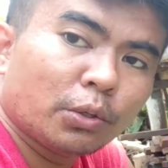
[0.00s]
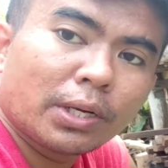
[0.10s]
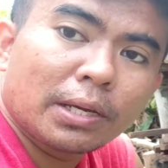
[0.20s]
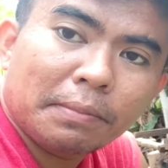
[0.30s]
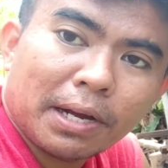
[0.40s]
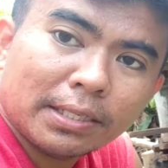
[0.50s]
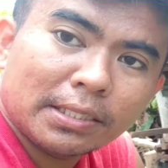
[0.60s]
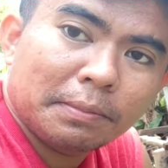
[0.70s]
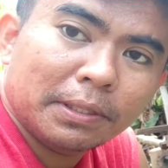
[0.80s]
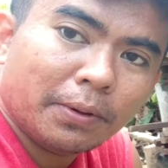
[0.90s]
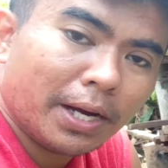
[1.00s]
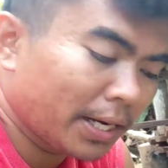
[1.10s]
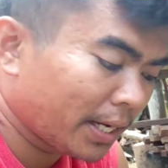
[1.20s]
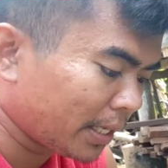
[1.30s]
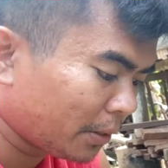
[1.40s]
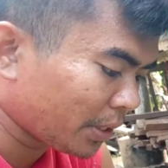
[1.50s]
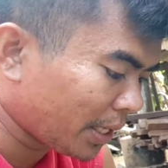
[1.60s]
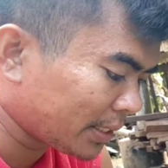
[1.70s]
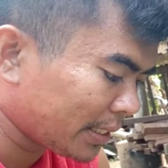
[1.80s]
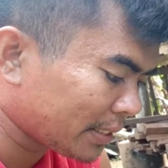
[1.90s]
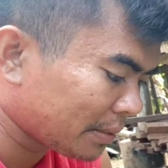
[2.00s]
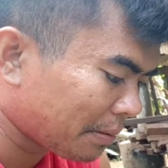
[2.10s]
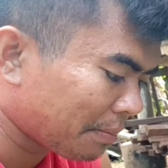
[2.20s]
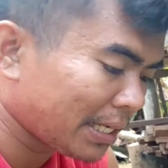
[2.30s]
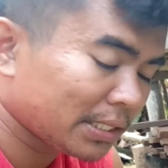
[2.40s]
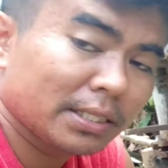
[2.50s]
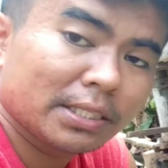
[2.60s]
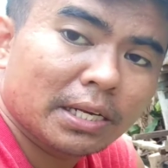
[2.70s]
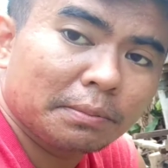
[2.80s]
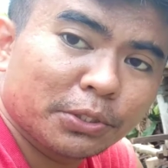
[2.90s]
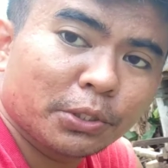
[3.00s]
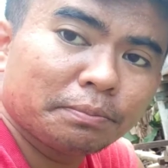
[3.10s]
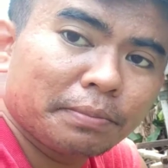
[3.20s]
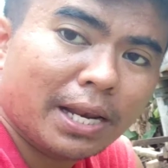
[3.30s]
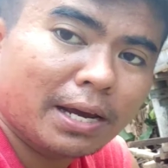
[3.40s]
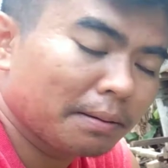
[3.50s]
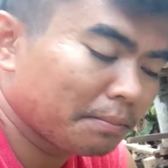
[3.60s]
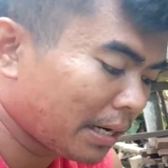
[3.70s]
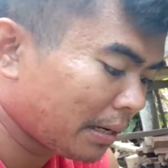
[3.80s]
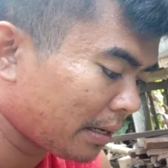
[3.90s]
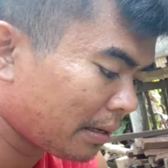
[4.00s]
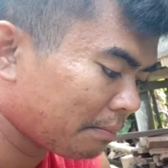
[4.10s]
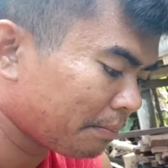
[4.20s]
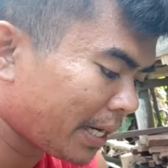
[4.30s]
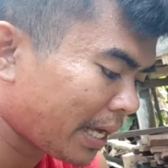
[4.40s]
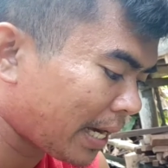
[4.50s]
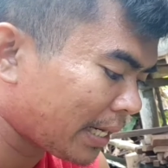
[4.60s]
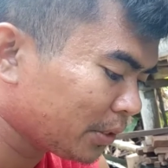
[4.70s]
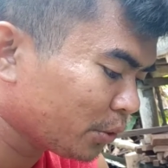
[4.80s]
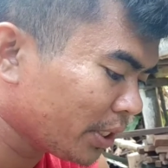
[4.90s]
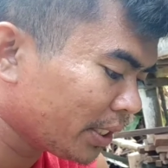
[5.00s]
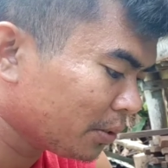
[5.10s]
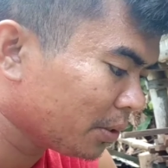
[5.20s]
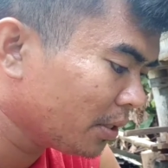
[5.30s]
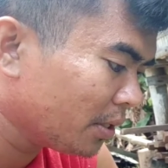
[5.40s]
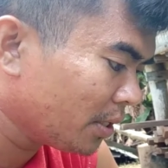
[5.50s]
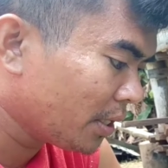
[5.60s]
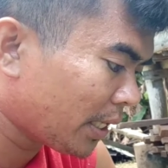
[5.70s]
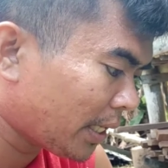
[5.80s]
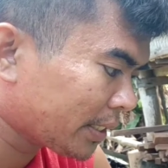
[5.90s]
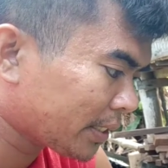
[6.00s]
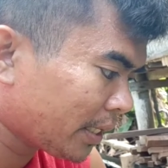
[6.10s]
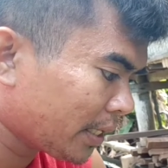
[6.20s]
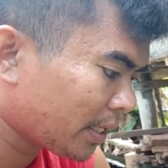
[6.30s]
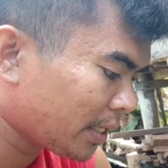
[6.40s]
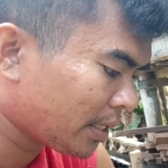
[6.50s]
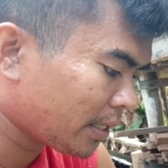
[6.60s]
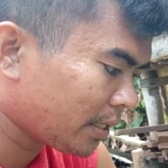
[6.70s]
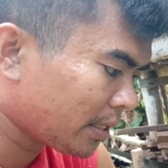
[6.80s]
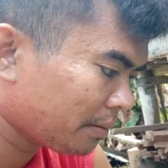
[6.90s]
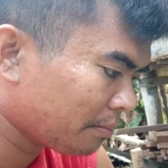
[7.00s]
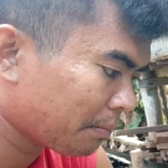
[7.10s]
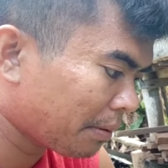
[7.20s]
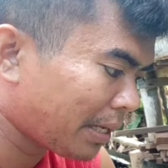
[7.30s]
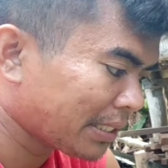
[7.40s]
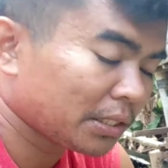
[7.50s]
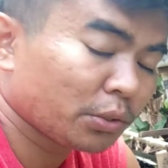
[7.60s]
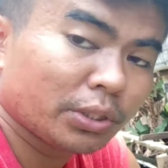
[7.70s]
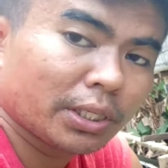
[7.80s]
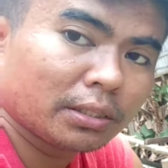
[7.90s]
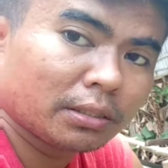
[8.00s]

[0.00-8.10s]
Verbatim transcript: Yung link mga kasimanwa, ilagay ko na lang dyan sa baba sa description para mapag-aralan nyo din, no? At uh, mabasa nyo din